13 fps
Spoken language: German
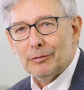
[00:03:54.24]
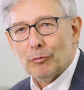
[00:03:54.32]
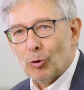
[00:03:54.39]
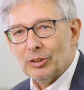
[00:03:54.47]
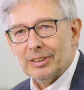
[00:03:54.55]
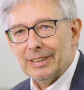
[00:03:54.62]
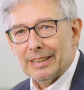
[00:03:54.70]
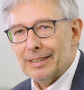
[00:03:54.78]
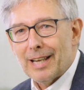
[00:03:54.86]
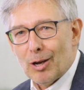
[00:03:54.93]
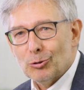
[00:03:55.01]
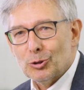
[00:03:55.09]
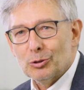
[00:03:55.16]
Die wollten
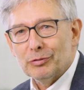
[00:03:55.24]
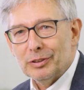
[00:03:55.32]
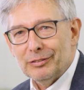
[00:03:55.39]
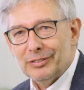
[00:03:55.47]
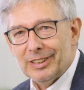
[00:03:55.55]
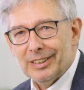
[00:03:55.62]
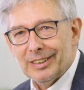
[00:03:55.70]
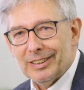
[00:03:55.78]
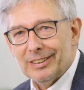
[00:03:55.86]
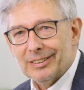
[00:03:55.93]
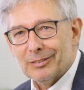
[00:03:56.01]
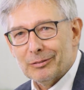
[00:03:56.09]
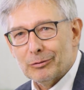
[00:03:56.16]
genauso wie
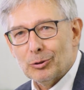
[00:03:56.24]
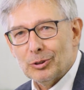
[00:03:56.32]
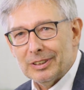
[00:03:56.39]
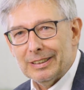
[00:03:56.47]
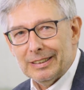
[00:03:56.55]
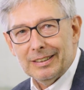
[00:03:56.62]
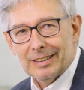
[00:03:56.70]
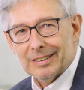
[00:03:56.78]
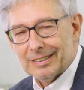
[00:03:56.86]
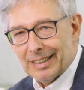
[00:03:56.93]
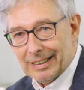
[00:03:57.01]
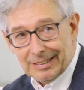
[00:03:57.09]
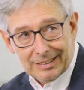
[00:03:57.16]
wir, wollten die,
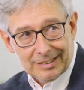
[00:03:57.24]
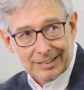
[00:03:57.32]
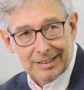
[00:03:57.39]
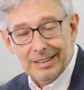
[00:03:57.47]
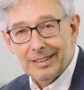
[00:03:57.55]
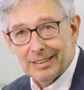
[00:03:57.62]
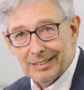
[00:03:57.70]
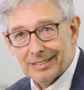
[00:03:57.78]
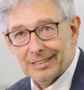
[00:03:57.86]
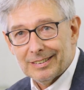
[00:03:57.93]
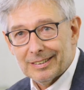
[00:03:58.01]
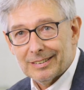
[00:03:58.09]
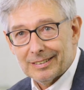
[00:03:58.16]
dass das hier,
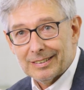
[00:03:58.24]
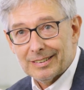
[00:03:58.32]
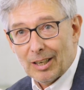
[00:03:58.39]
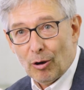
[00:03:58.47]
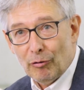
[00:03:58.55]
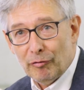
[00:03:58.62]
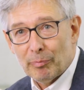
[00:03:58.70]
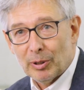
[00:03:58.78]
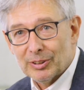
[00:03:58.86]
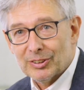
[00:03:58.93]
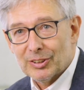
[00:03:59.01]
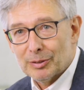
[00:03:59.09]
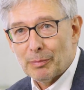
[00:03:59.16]
diese, dieser Aufbau
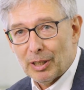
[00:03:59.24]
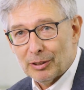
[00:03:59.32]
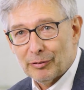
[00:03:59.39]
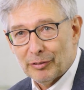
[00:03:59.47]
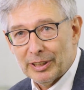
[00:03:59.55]
dieser Smart